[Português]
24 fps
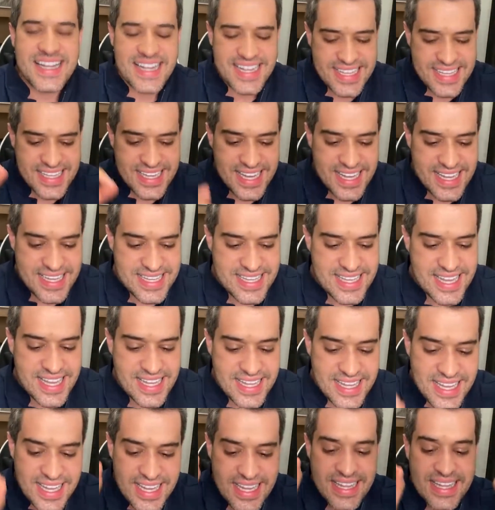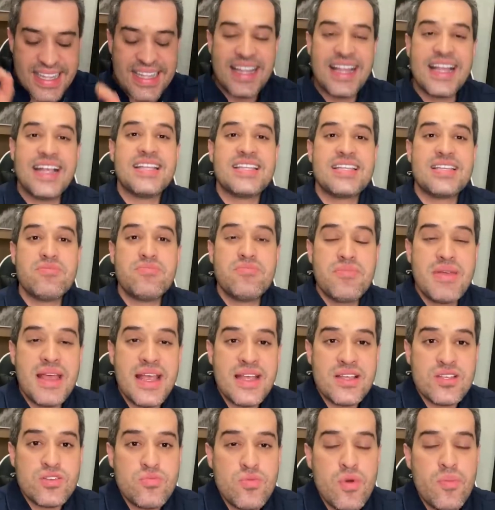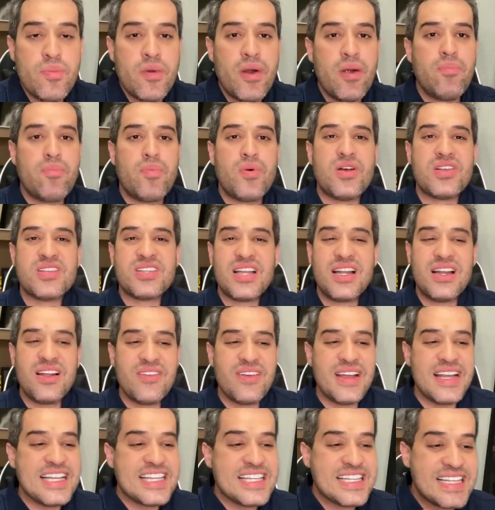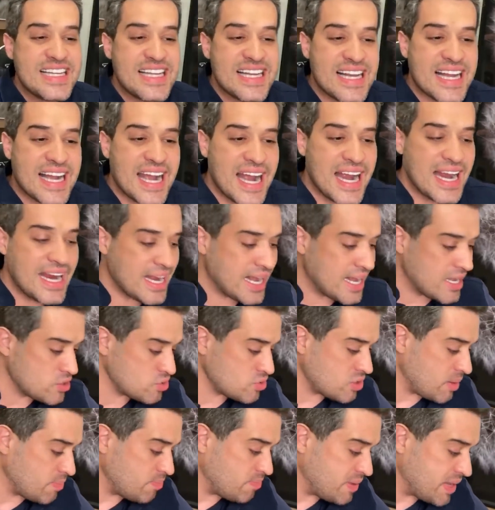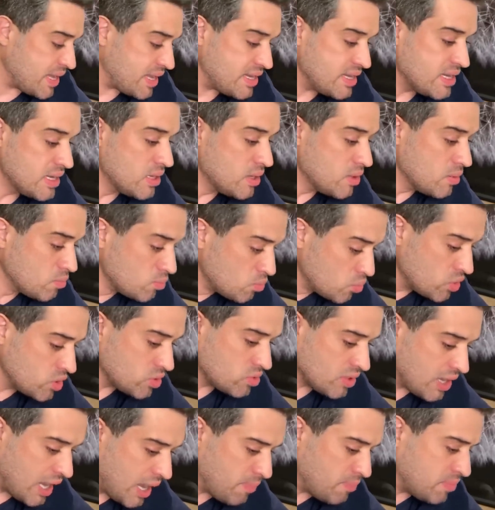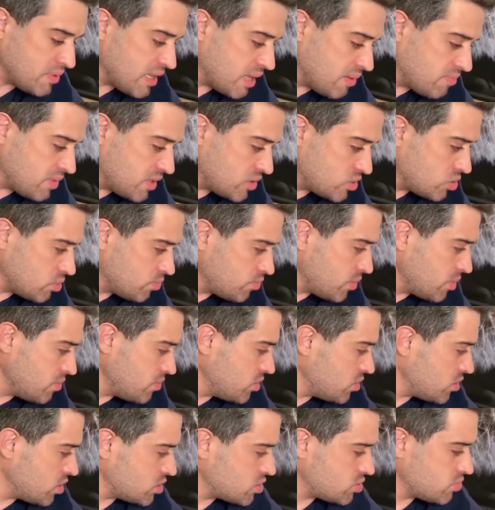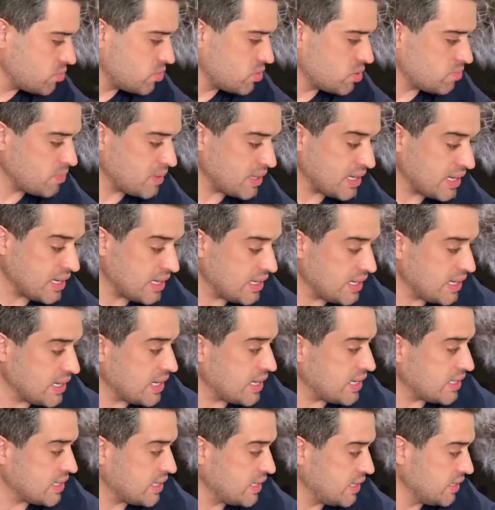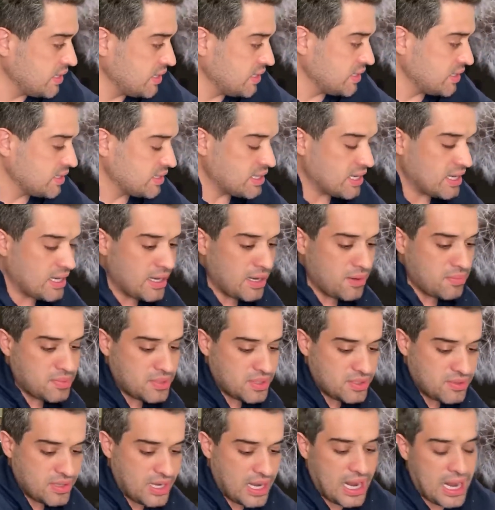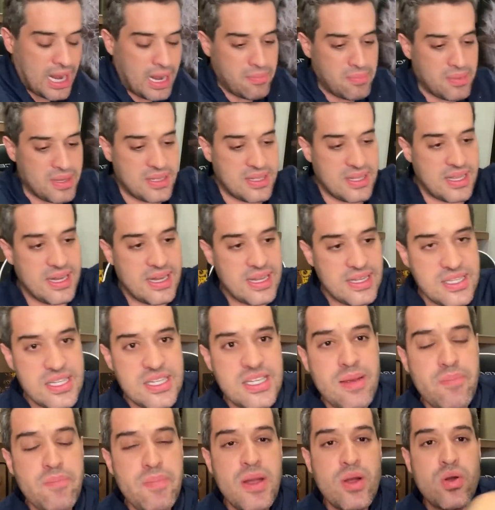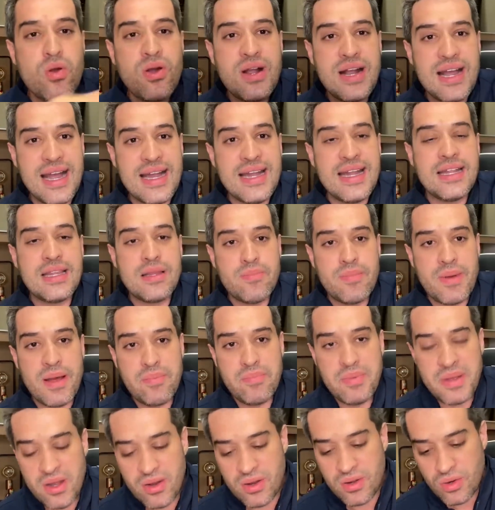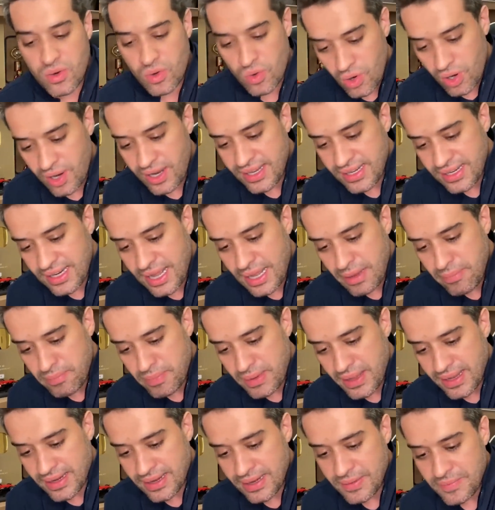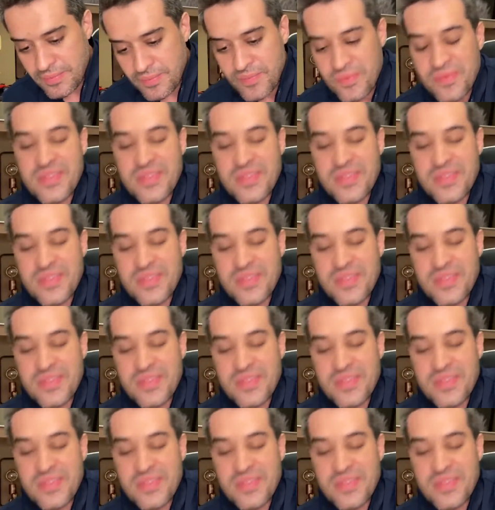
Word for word: Essa receita tem esse mesmo propósito, ela vai esticar a sua pele muito rapidamente. Eu ponho meu notebook para carregar aqui, tá acabando a bateria. Você já pegou caneta e papel? Corre lá e pega.